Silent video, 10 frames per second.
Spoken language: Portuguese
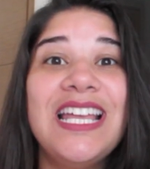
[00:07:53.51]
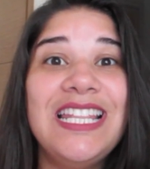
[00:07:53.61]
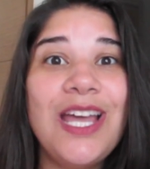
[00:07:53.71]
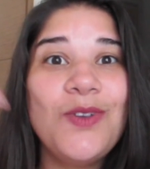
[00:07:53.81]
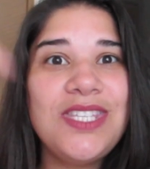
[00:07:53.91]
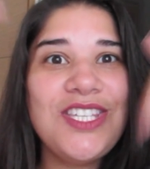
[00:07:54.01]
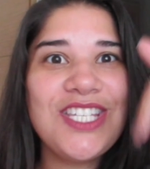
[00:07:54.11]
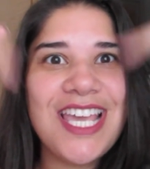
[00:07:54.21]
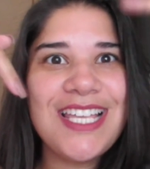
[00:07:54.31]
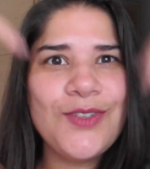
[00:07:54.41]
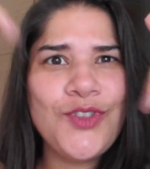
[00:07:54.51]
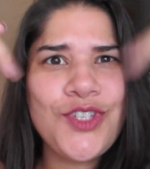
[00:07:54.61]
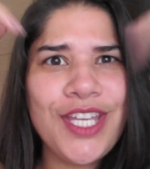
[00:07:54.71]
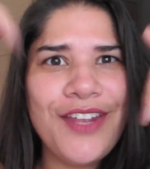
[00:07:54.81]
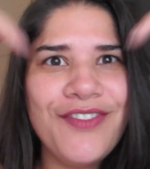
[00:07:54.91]
Não se esqueça de
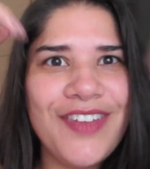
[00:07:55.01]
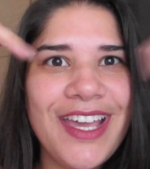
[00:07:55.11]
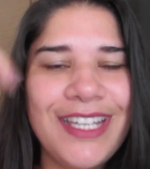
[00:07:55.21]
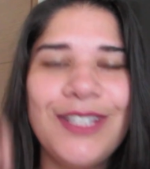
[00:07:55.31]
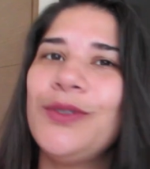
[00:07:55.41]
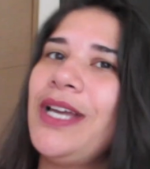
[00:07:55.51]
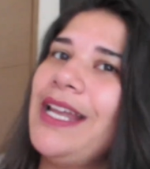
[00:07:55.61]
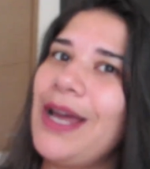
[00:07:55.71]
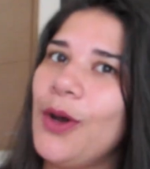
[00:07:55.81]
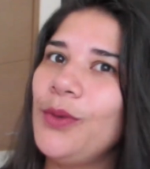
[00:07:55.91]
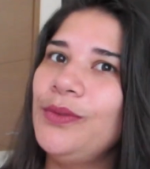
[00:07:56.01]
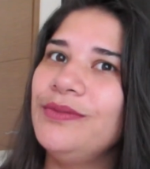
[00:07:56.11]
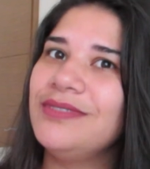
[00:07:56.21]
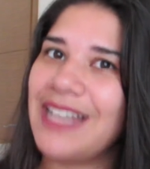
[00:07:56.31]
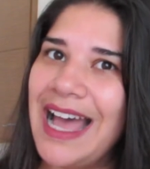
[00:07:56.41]
se inscrever aqui no canal
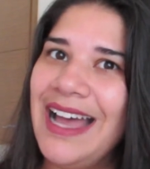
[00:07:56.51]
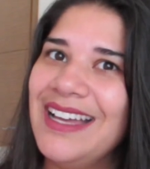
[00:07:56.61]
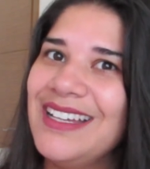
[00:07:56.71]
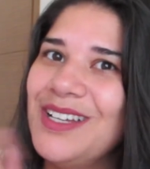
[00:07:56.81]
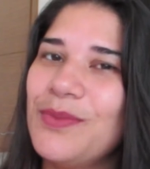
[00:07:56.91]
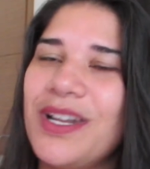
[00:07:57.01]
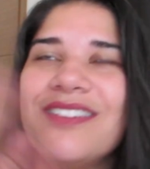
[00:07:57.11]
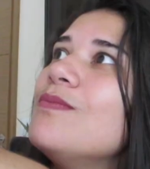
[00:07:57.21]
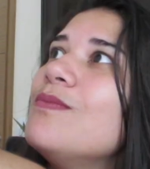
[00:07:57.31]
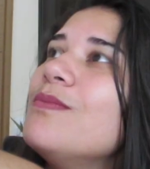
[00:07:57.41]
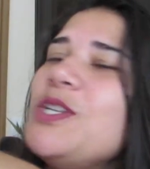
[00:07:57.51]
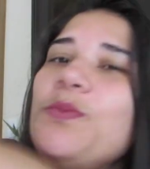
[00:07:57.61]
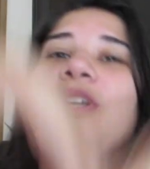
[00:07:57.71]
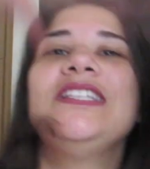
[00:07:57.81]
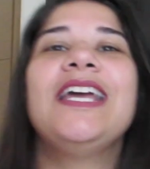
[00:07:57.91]
tá? Pra... Mas
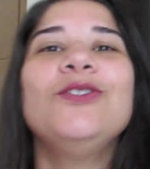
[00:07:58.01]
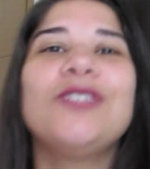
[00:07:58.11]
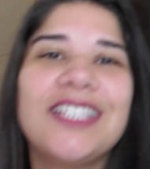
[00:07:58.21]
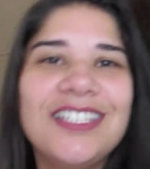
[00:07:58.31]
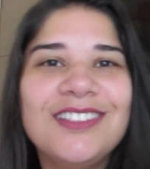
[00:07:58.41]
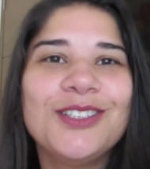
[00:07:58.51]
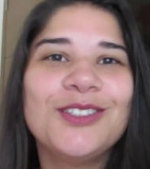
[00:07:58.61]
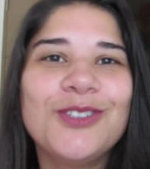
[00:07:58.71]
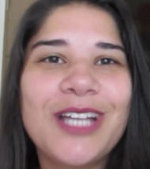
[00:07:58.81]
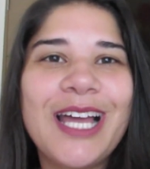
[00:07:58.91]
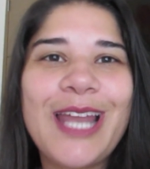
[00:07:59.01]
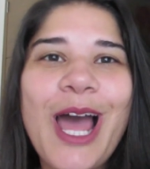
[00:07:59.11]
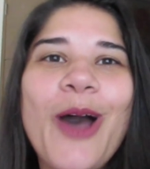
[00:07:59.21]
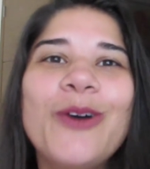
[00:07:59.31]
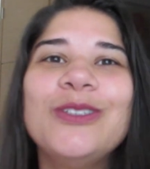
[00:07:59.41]
por dentro aqui do, do
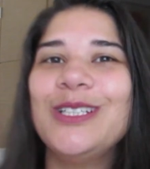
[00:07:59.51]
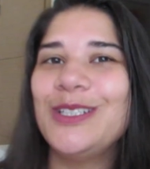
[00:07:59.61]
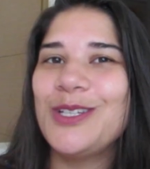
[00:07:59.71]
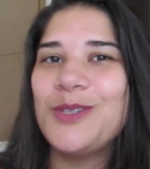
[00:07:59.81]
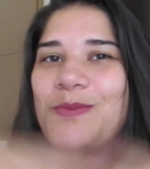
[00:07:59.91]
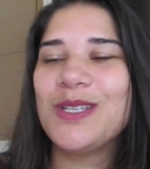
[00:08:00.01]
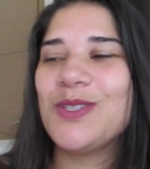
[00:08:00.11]
canal, da, das minhas